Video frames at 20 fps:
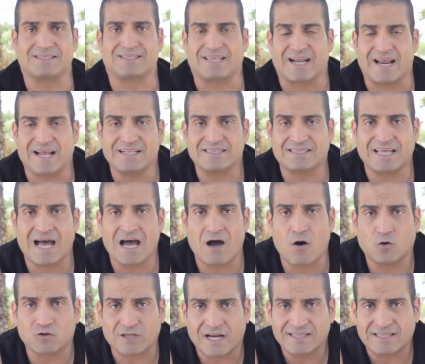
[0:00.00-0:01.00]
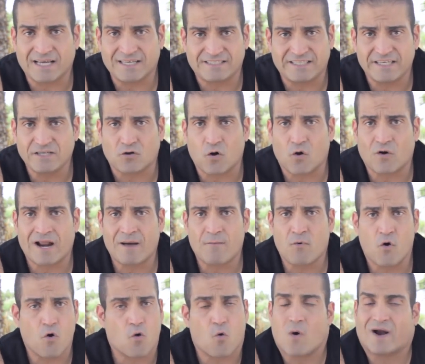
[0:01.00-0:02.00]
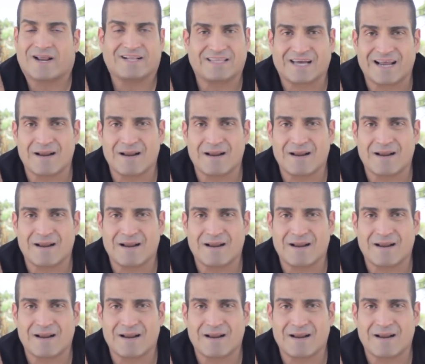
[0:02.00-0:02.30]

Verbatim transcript: 30 eh, o 35 gramos o 40